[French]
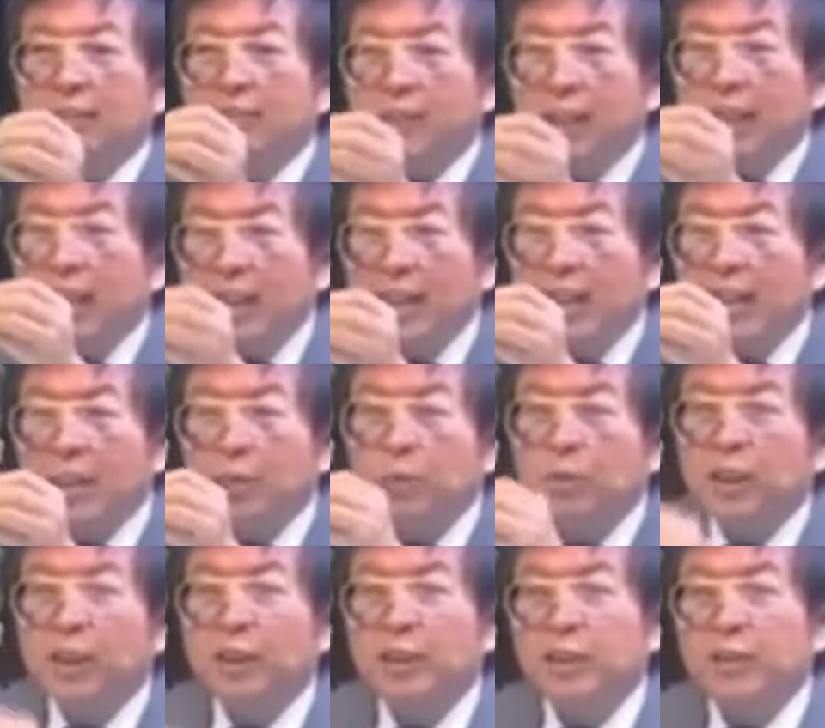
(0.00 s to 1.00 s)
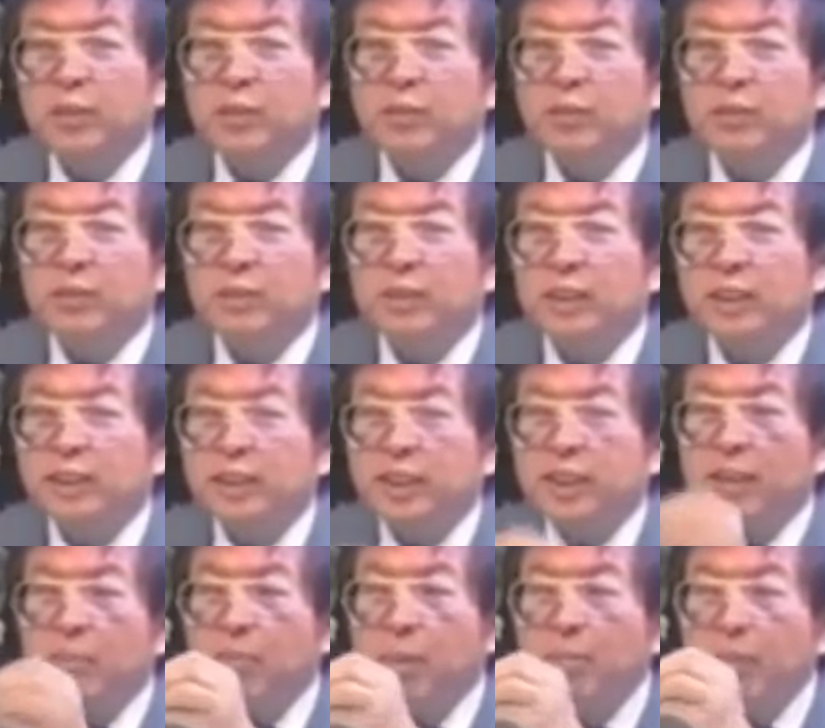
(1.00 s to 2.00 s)
Voilà la contradiction. Et je
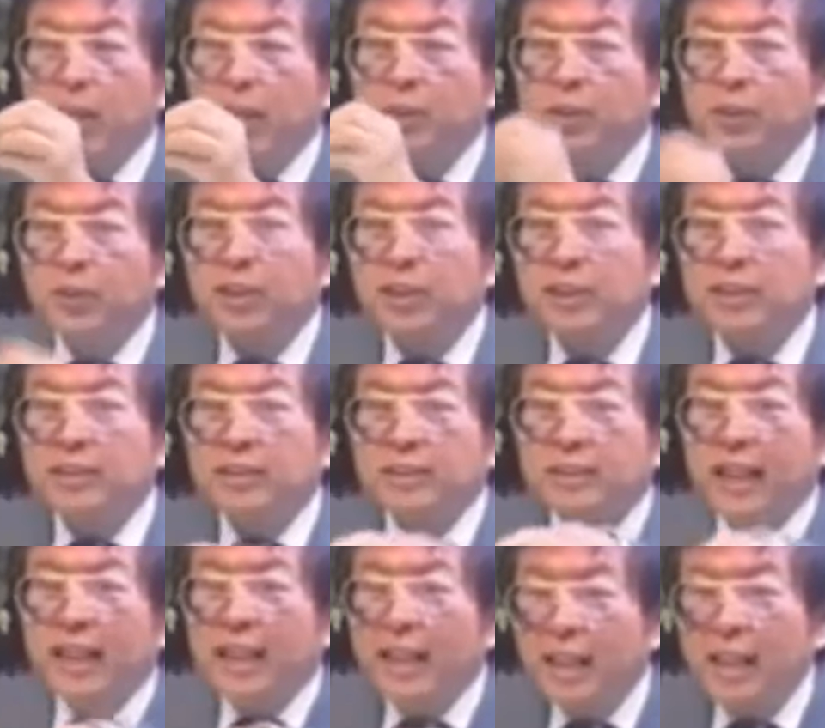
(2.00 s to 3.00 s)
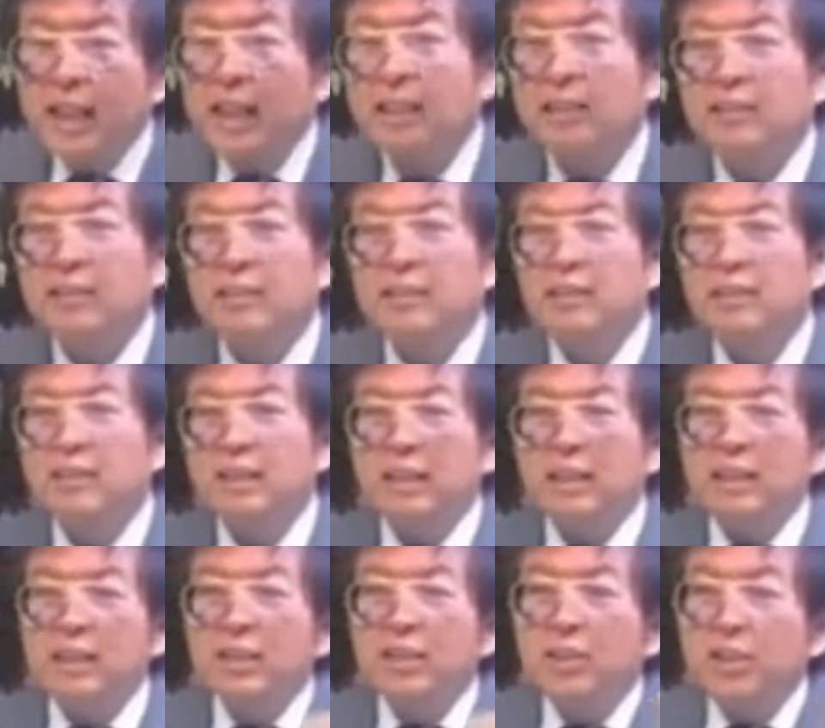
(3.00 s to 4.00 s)
dirais même l'injustice, elle est là.
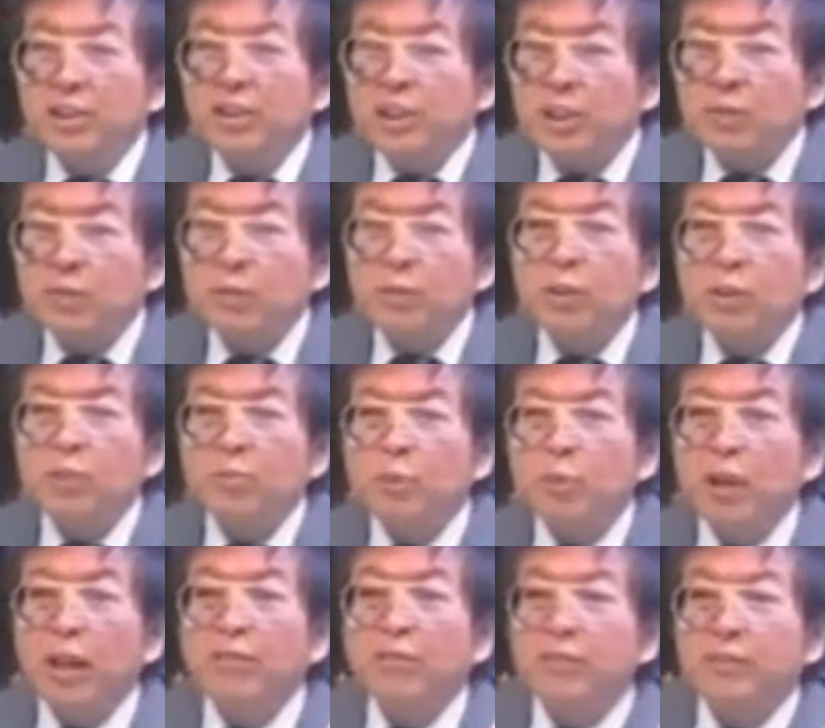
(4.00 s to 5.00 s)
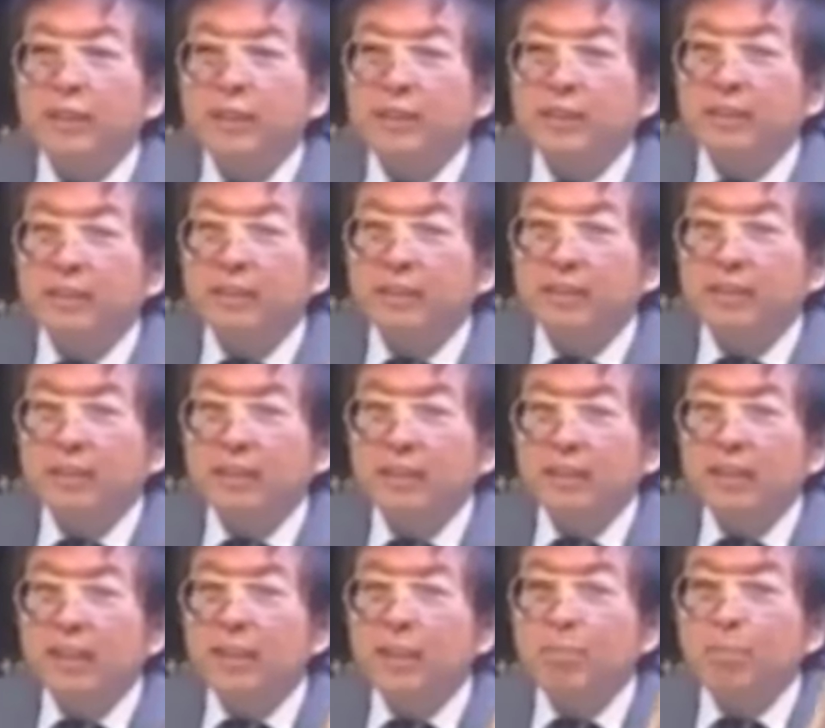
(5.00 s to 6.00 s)
200 francs pour l'Afrique
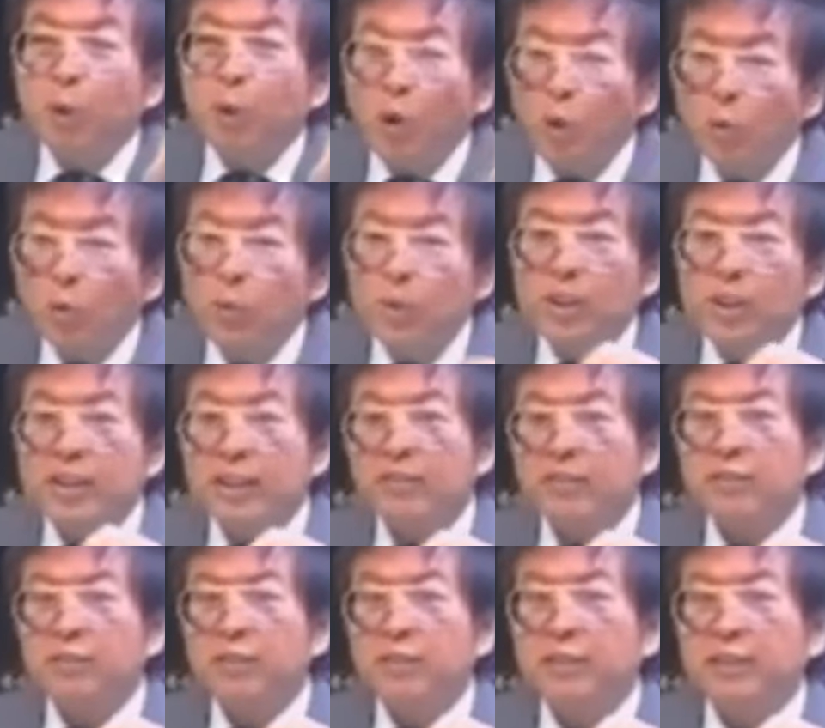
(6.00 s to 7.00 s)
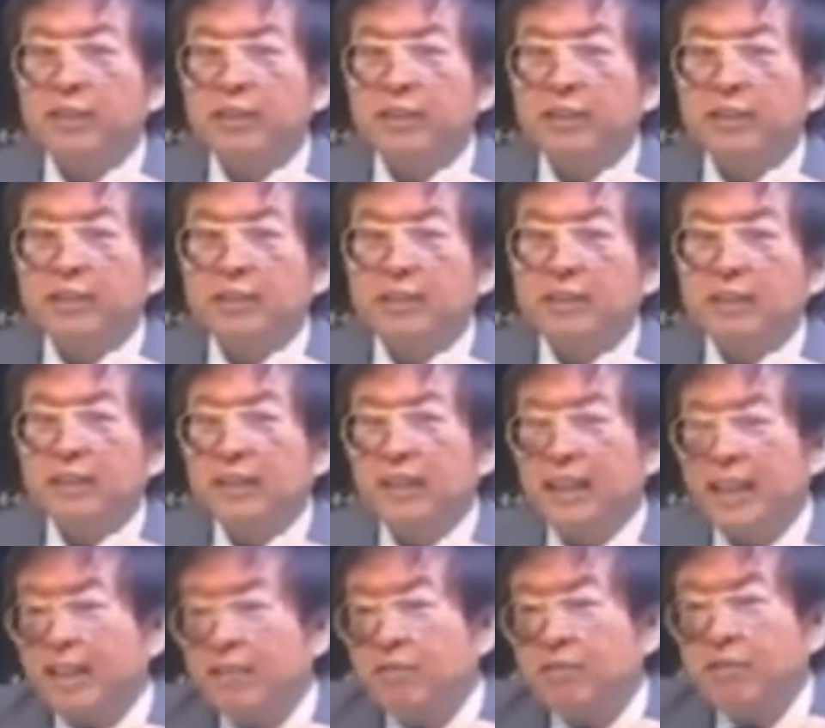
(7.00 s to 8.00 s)
qui produit le café
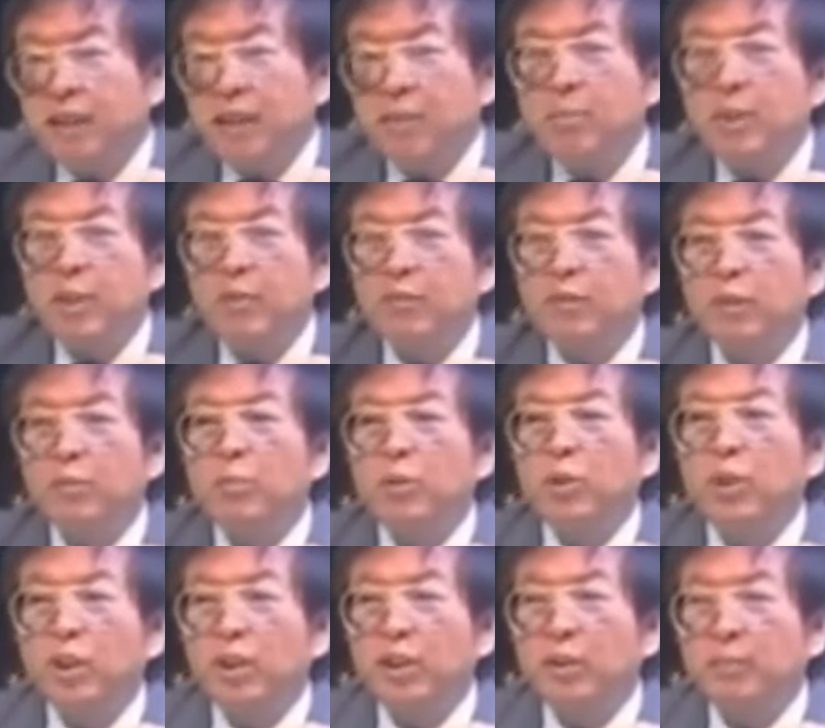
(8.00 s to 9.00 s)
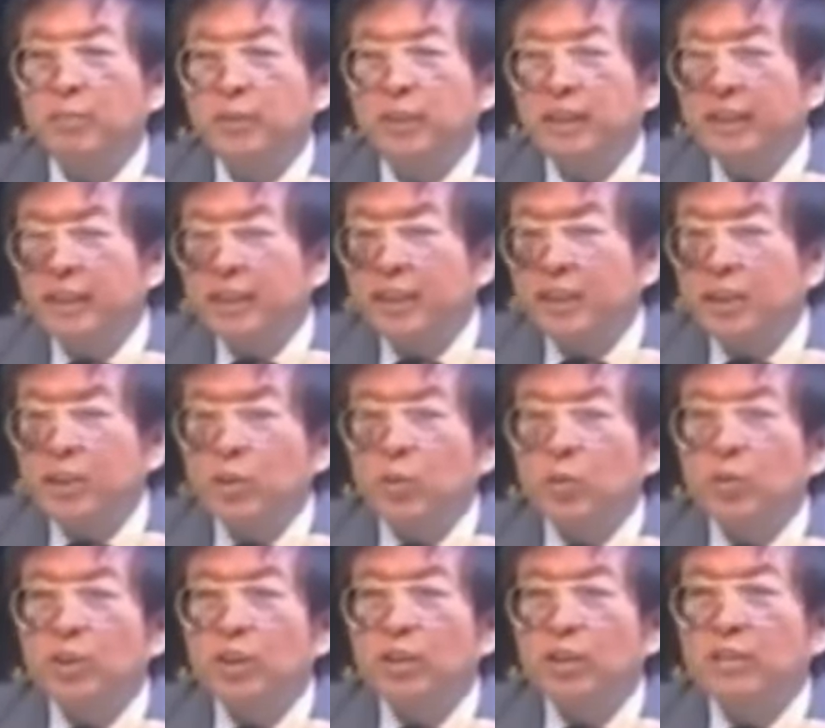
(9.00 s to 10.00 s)
et 20 000 francs pour l'Europe qui se
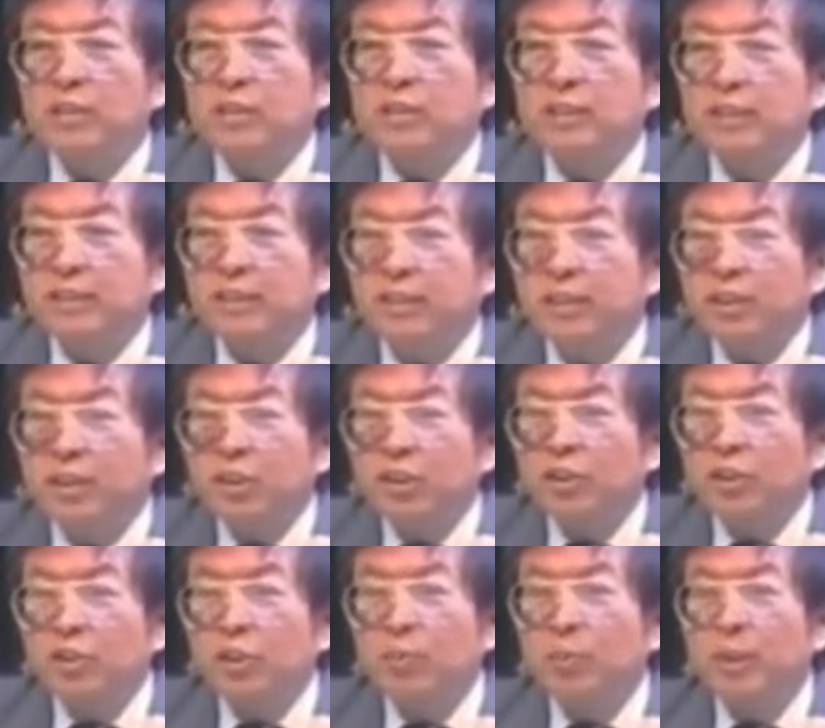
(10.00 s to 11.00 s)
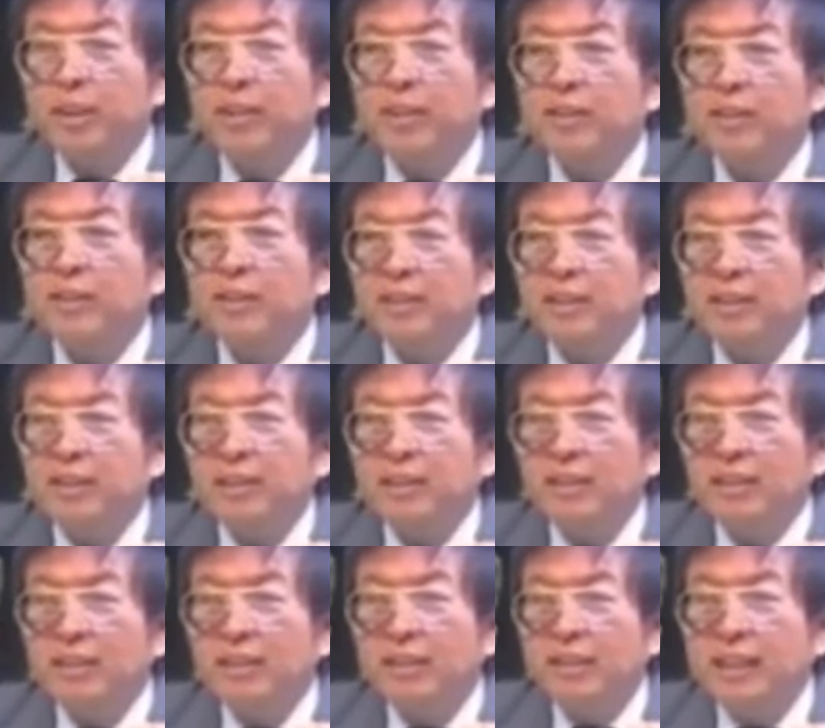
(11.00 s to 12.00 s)
contentent de transformer
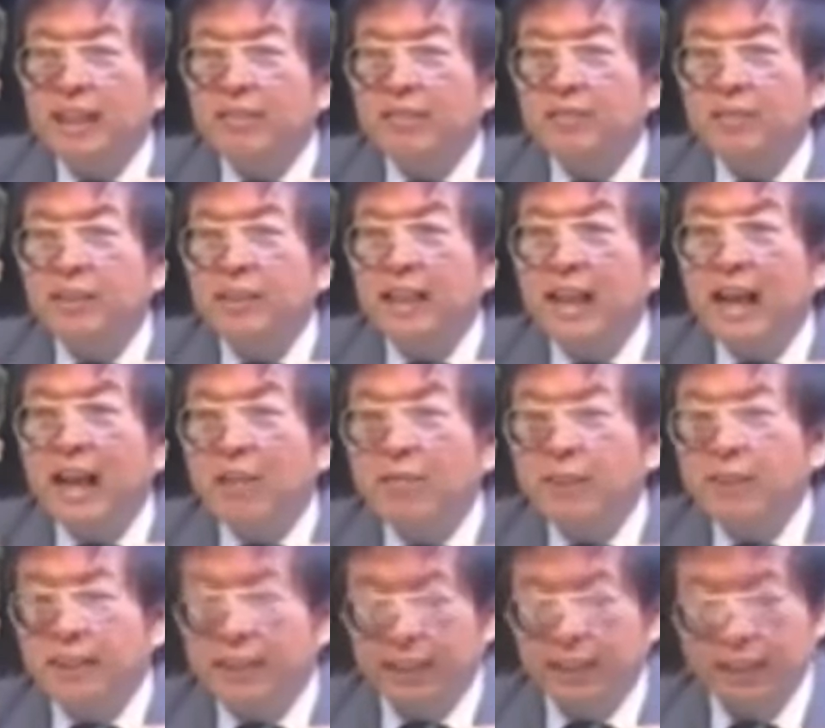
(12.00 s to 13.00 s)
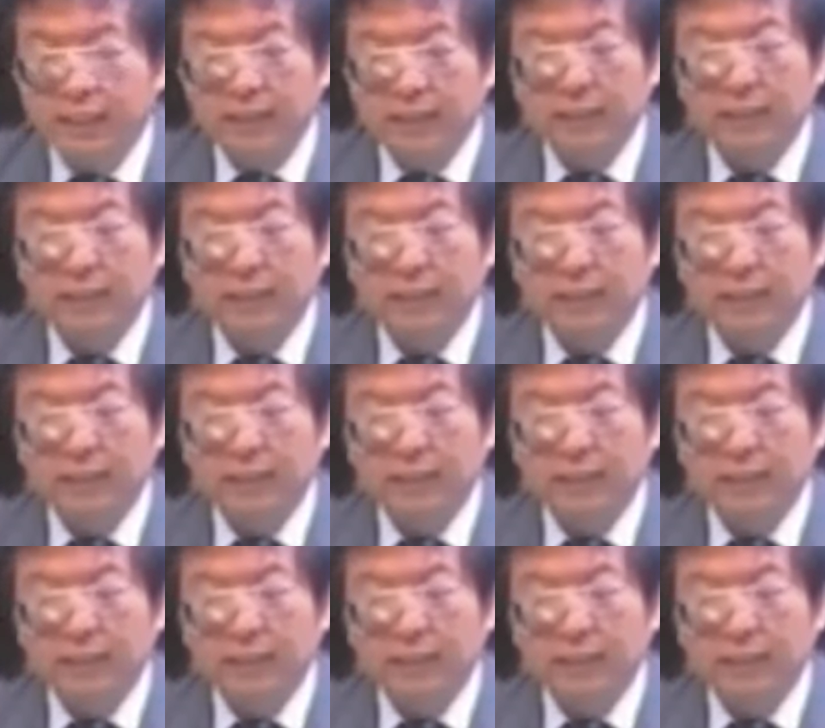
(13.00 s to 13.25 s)
le café africain.